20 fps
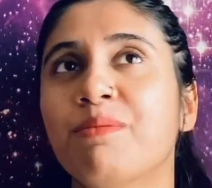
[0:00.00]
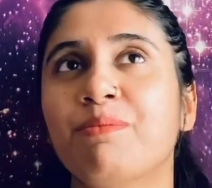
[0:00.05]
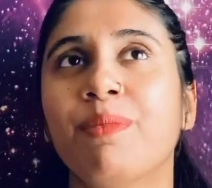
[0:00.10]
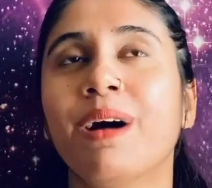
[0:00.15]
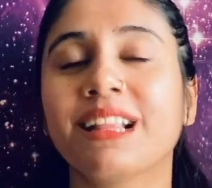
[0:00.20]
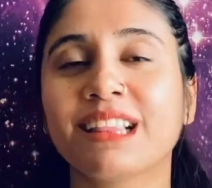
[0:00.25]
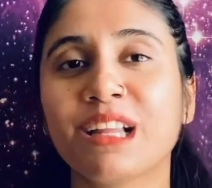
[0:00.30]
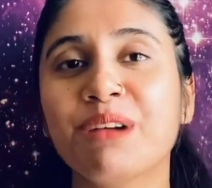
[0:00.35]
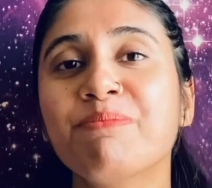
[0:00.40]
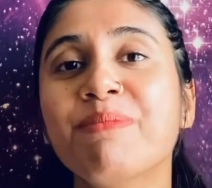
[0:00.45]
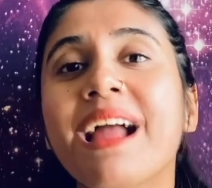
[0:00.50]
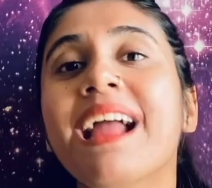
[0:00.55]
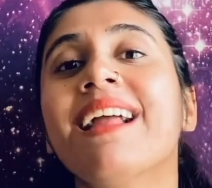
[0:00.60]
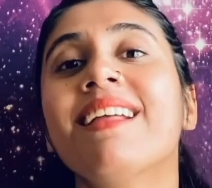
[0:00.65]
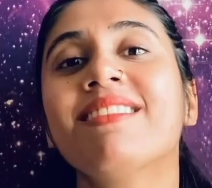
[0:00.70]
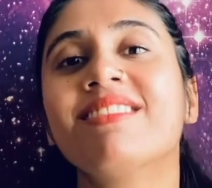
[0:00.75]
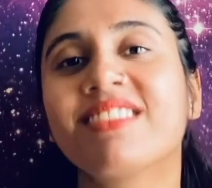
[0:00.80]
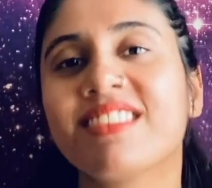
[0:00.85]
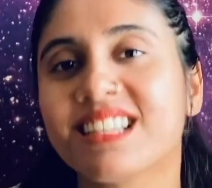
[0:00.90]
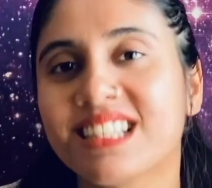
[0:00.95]
मतलब मैं
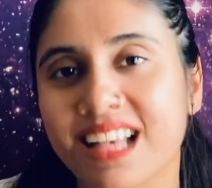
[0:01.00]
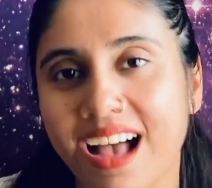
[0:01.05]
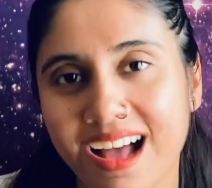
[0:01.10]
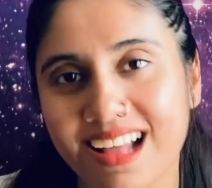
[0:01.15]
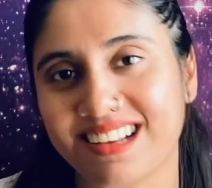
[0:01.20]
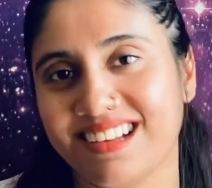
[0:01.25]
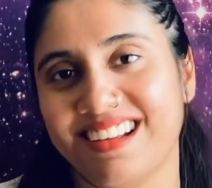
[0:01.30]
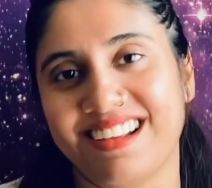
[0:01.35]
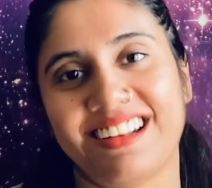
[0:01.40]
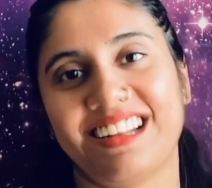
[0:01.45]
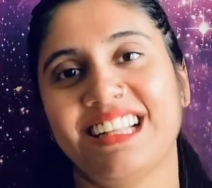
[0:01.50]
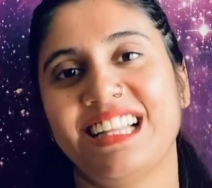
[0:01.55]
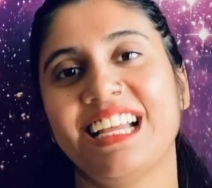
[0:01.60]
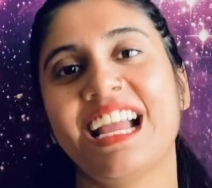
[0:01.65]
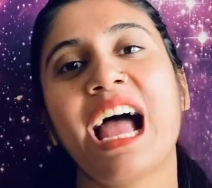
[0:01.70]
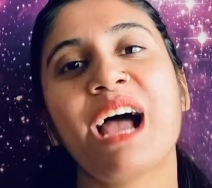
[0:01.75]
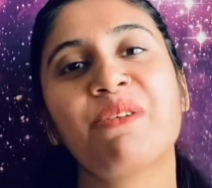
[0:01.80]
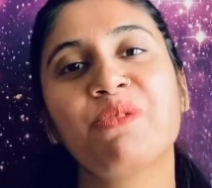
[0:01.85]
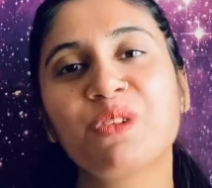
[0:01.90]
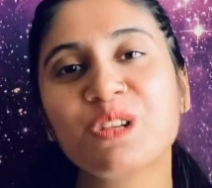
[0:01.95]
इंतज़ार कर रही थी
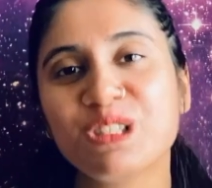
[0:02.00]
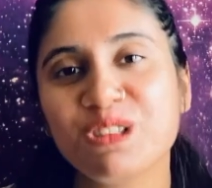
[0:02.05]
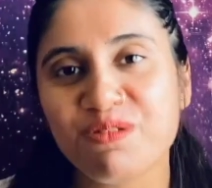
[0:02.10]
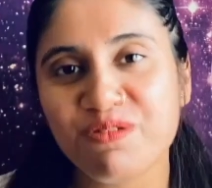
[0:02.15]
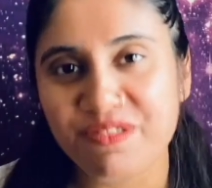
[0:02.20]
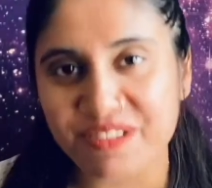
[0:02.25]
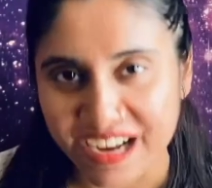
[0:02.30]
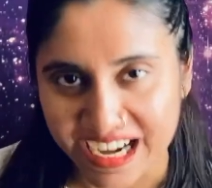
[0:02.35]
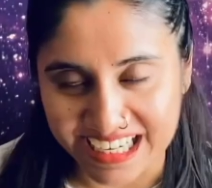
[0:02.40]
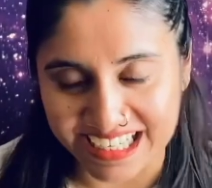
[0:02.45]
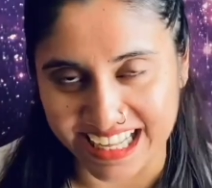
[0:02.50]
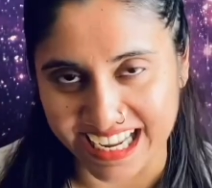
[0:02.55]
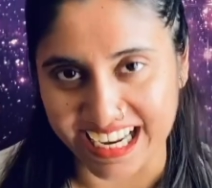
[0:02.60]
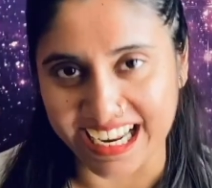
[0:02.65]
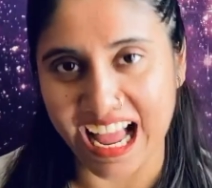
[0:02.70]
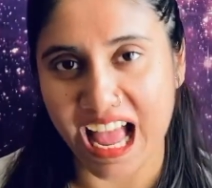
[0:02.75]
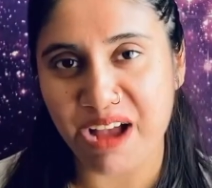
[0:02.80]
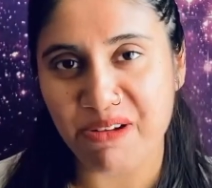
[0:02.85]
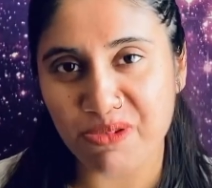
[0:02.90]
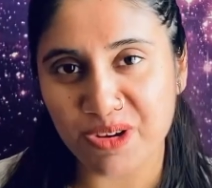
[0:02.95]
आई वॉज वेटिंग
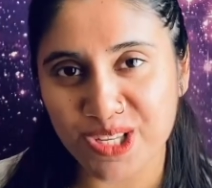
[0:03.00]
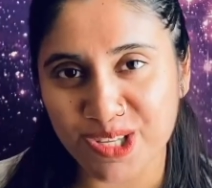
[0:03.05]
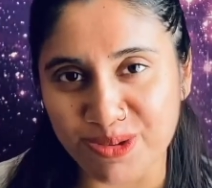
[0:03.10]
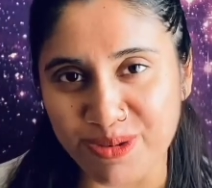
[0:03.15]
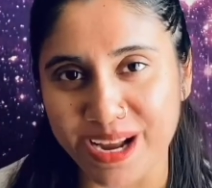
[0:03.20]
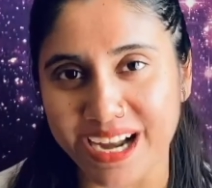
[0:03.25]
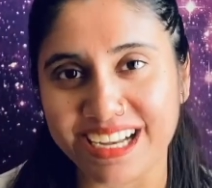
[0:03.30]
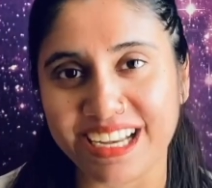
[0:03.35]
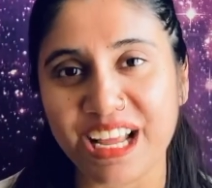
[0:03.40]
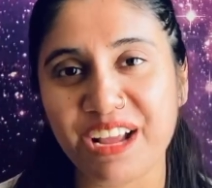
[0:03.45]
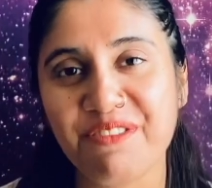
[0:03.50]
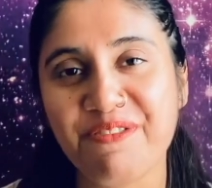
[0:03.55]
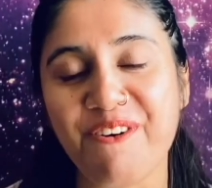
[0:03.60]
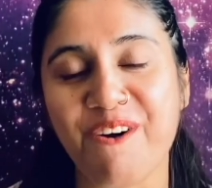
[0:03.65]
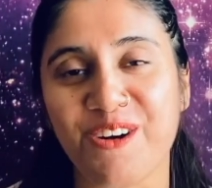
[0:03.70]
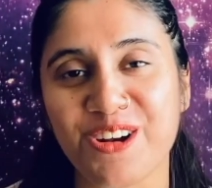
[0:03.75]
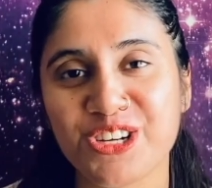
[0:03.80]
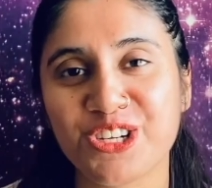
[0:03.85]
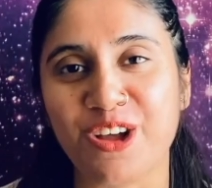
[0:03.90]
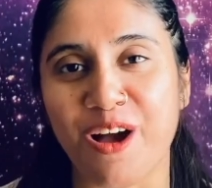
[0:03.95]
आई वॉज वेटिंग
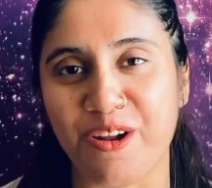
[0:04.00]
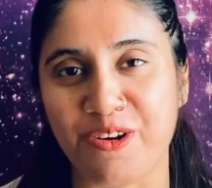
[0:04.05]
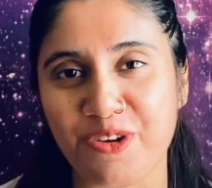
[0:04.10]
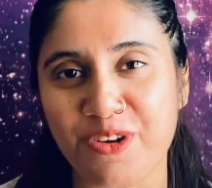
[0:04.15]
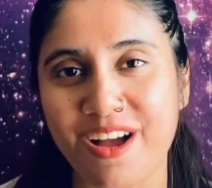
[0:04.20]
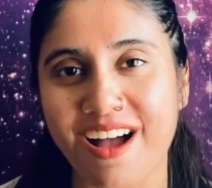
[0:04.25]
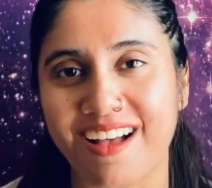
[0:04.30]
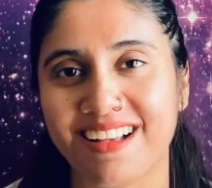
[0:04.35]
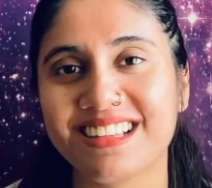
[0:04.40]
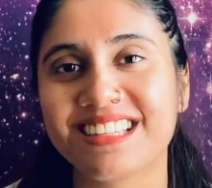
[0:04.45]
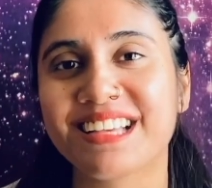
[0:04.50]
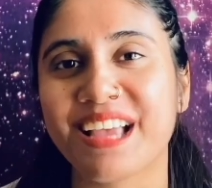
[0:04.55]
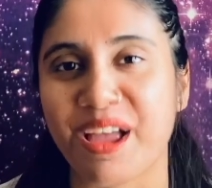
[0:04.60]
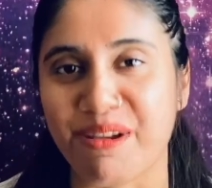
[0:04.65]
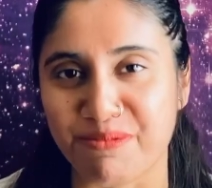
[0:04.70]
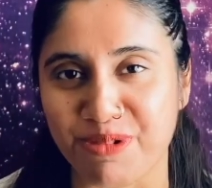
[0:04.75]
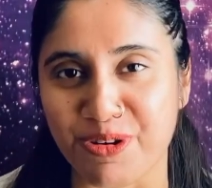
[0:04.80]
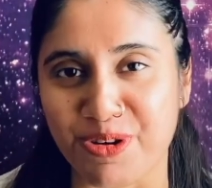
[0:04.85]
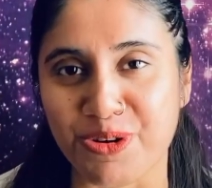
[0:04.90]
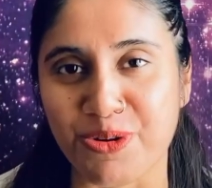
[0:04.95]
फॉर शाहरुख खान
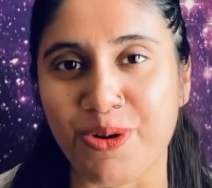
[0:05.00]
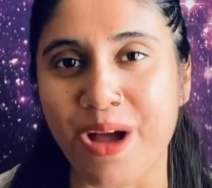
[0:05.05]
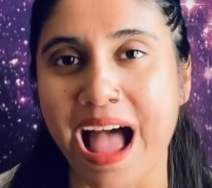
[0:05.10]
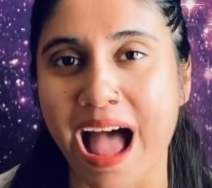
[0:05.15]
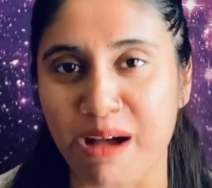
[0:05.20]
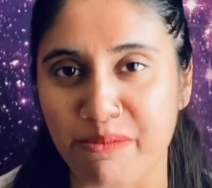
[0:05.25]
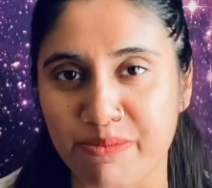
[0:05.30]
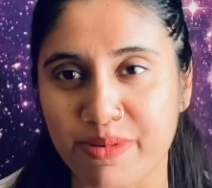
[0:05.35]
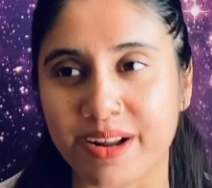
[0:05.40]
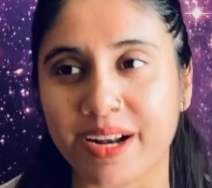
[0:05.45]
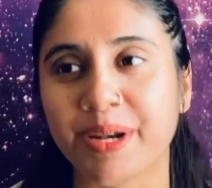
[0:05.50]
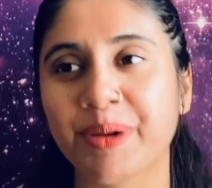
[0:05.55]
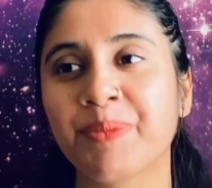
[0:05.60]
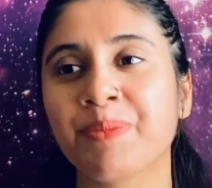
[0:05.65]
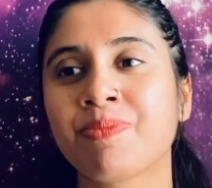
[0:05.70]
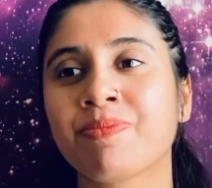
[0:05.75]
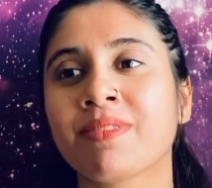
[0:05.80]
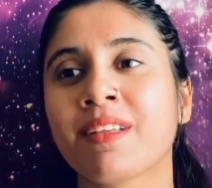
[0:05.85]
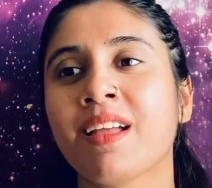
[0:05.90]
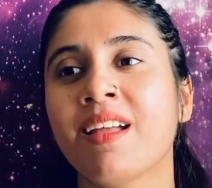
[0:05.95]
कैमियो टू हैपन
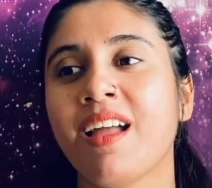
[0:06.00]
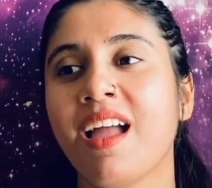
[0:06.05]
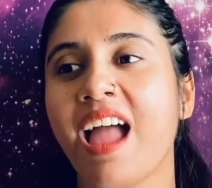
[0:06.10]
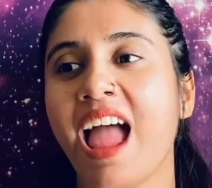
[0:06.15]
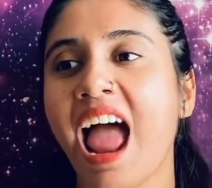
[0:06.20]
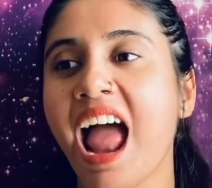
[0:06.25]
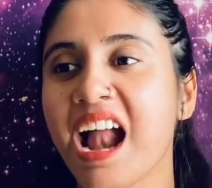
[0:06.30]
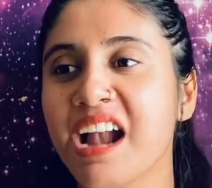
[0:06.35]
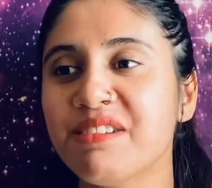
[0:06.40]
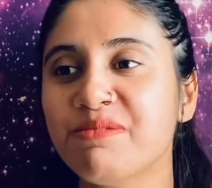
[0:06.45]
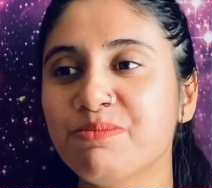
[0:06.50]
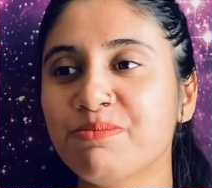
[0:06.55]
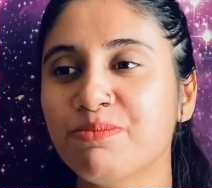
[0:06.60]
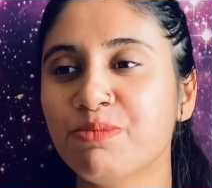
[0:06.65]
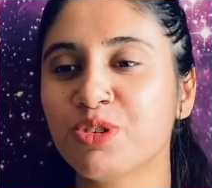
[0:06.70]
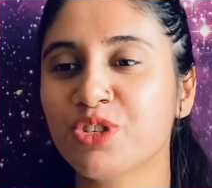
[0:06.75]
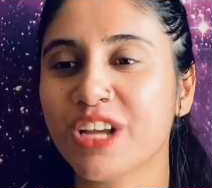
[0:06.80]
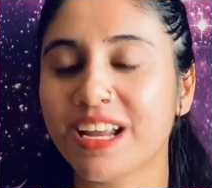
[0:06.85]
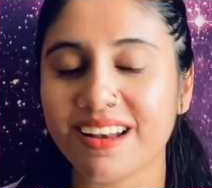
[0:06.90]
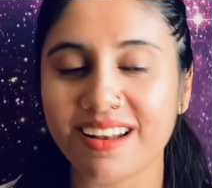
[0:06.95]
एंड
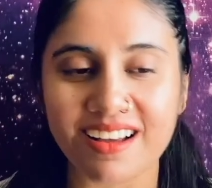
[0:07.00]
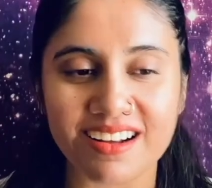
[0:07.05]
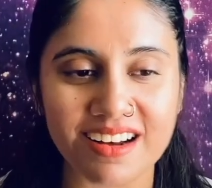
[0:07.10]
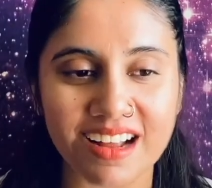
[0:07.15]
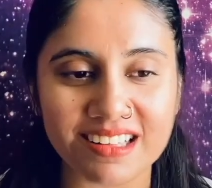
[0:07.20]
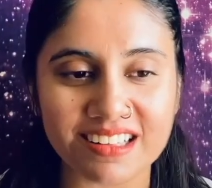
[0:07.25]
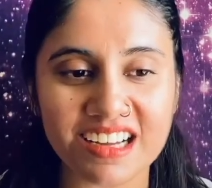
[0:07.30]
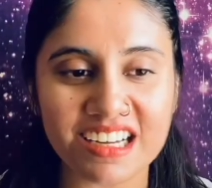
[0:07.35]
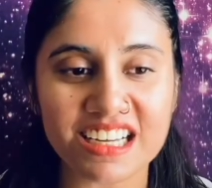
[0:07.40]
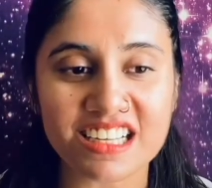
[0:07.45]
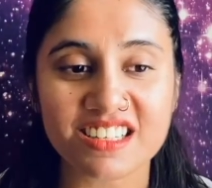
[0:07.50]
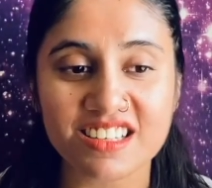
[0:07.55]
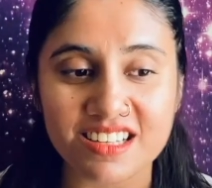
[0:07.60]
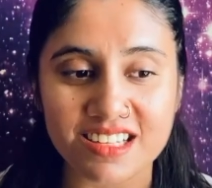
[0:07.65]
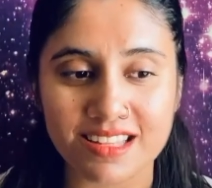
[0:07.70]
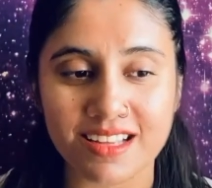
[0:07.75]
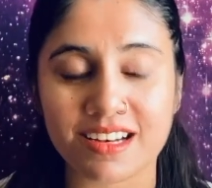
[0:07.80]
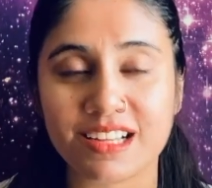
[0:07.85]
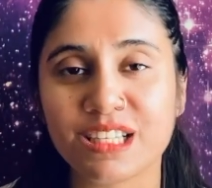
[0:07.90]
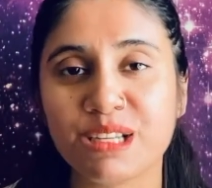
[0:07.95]
मुझे लग रहा था कि जिस
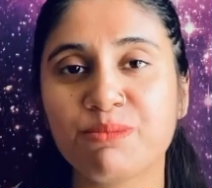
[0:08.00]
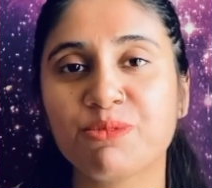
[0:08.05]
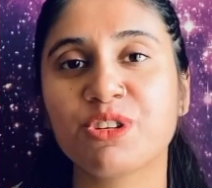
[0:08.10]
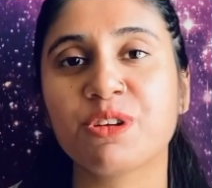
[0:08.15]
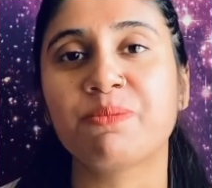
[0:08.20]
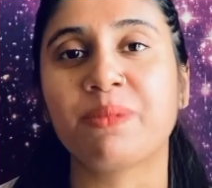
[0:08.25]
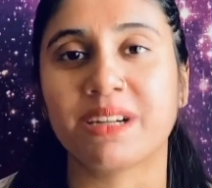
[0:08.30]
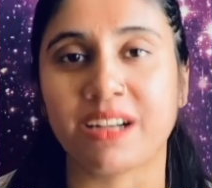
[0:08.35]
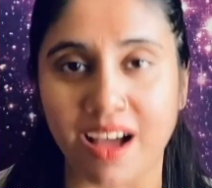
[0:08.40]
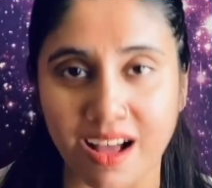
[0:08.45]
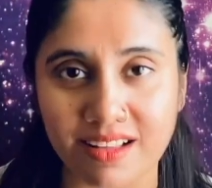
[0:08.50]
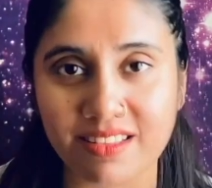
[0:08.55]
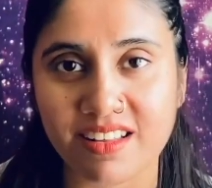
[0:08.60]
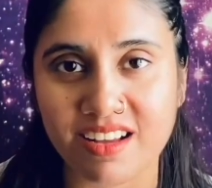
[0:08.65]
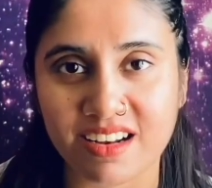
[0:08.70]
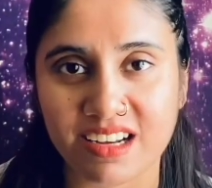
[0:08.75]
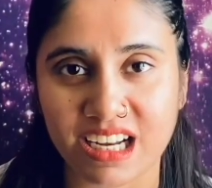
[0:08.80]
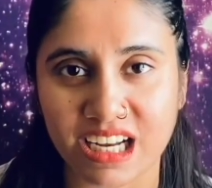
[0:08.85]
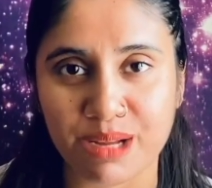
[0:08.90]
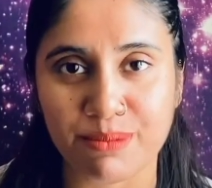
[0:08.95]
तरह से मुझे पठान
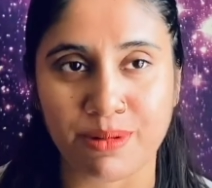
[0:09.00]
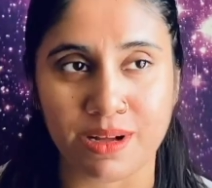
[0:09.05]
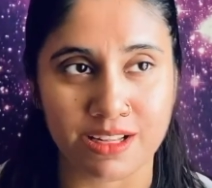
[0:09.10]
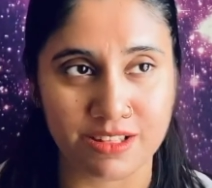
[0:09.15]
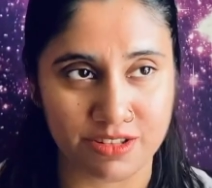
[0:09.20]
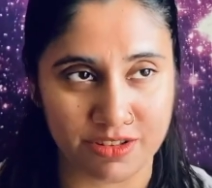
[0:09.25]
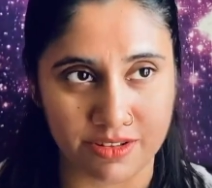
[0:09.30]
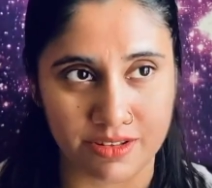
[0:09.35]
देखने के बाद